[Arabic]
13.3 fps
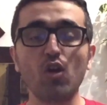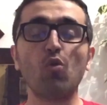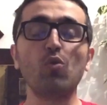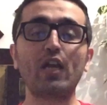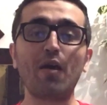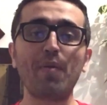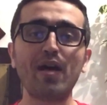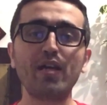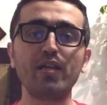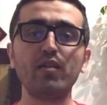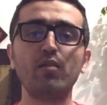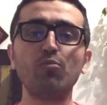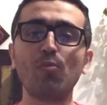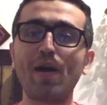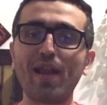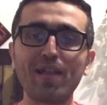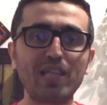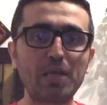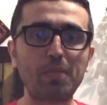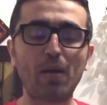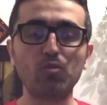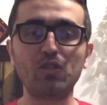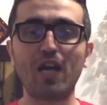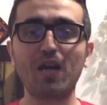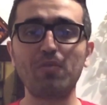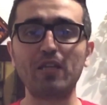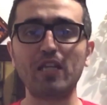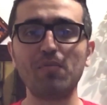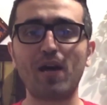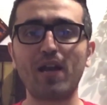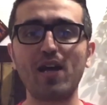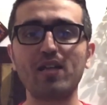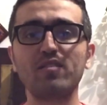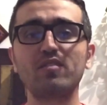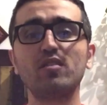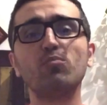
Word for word: وكمان مباراتنا مع منتخب الامارات